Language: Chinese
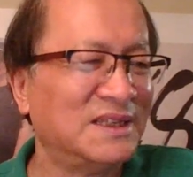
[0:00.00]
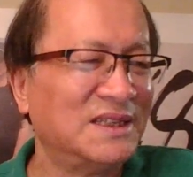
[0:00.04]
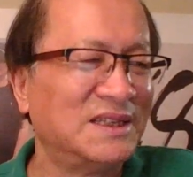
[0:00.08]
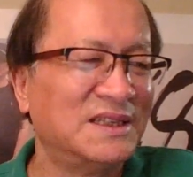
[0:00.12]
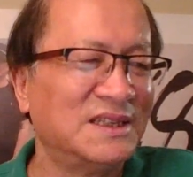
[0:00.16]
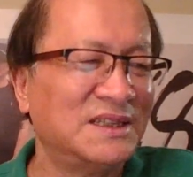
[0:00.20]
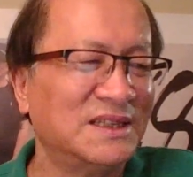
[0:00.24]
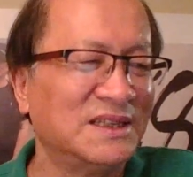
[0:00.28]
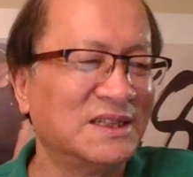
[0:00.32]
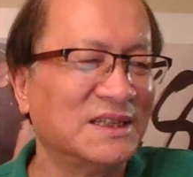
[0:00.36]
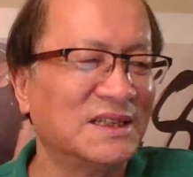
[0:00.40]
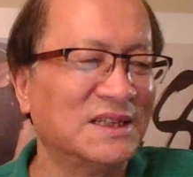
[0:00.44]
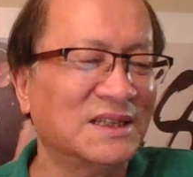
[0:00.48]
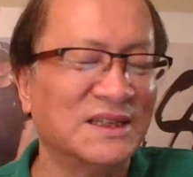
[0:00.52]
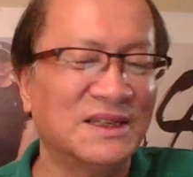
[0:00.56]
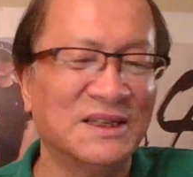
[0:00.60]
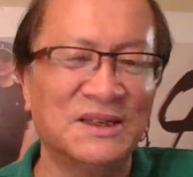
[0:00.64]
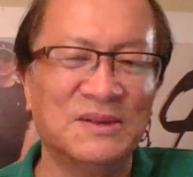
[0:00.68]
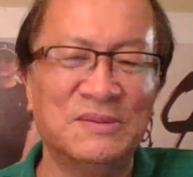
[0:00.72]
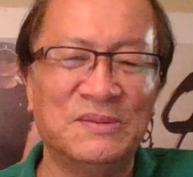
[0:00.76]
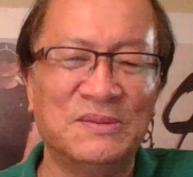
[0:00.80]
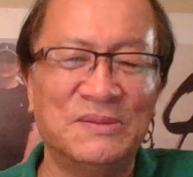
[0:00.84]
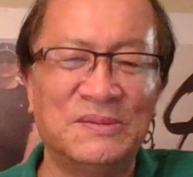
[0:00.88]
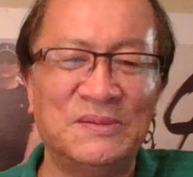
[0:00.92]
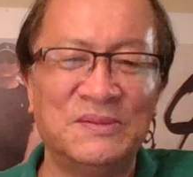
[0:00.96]
这
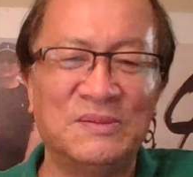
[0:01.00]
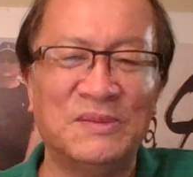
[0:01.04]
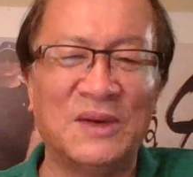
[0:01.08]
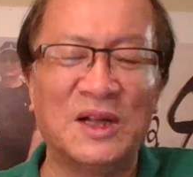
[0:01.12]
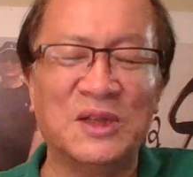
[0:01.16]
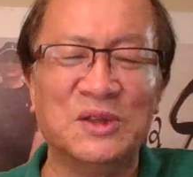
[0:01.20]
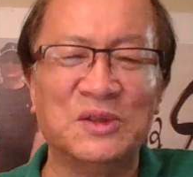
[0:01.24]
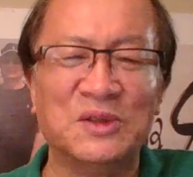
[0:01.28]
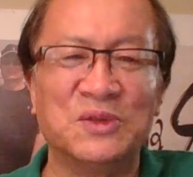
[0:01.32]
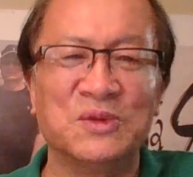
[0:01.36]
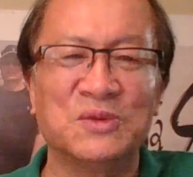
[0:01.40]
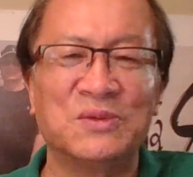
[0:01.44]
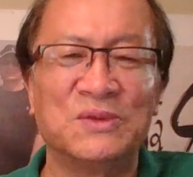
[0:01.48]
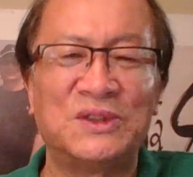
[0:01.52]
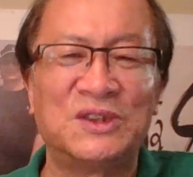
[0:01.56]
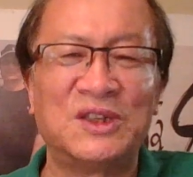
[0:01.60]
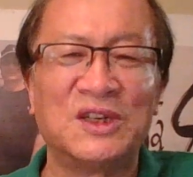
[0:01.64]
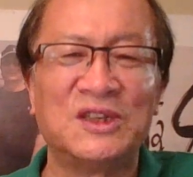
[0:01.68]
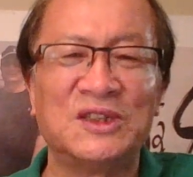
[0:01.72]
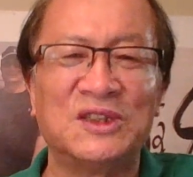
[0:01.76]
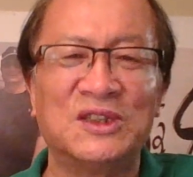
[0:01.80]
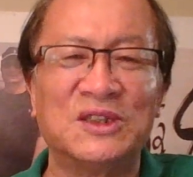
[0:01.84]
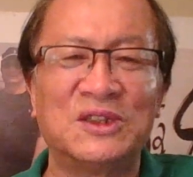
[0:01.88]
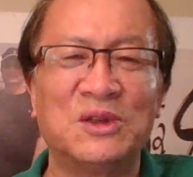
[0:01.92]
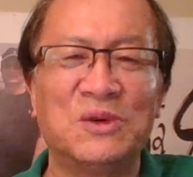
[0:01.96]
个满足
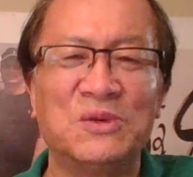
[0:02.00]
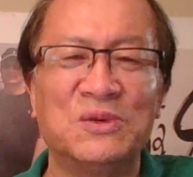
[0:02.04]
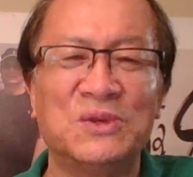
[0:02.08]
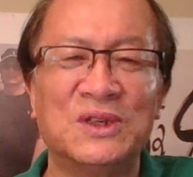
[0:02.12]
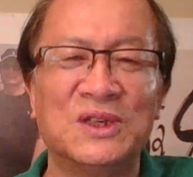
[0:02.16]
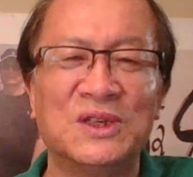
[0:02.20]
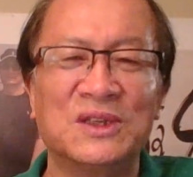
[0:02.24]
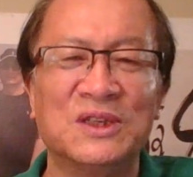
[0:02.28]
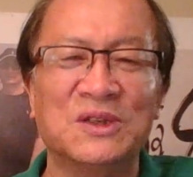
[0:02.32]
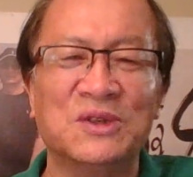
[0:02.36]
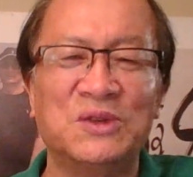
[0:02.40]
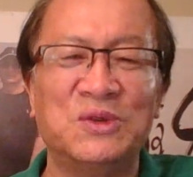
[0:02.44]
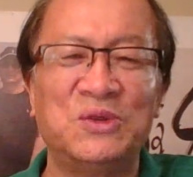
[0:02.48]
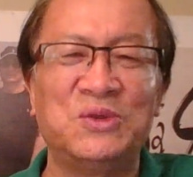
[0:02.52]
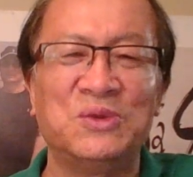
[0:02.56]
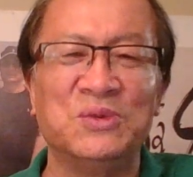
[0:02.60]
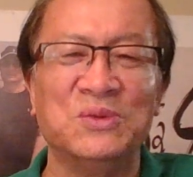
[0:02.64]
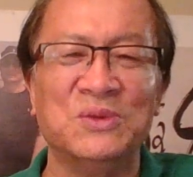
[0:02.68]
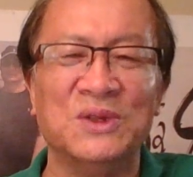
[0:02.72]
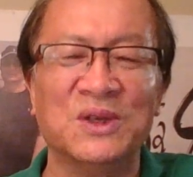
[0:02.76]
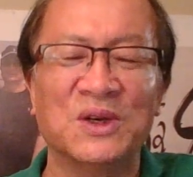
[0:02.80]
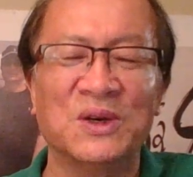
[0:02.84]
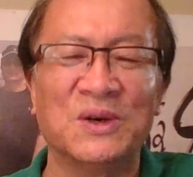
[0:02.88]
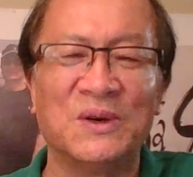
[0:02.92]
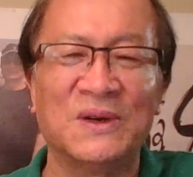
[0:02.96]
政治斗争的
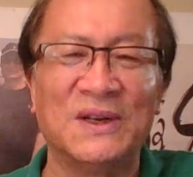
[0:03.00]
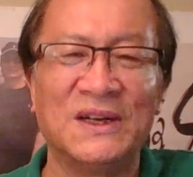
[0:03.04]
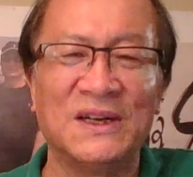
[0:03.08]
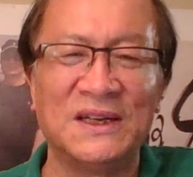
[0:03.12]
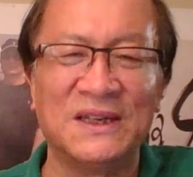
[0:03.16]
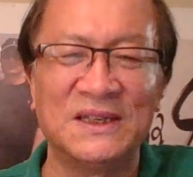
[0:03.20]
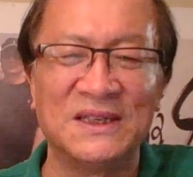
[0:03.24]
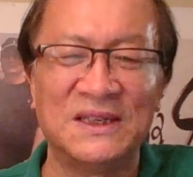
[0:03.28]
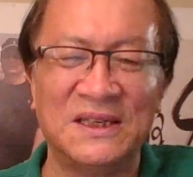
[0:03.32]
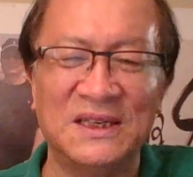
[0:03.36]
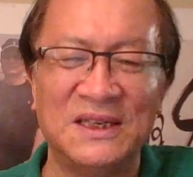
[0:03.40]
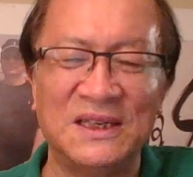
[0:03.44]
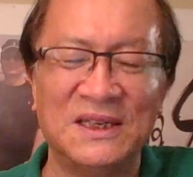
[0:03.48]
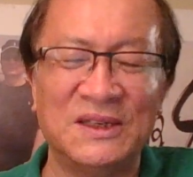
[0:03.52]
需要啊，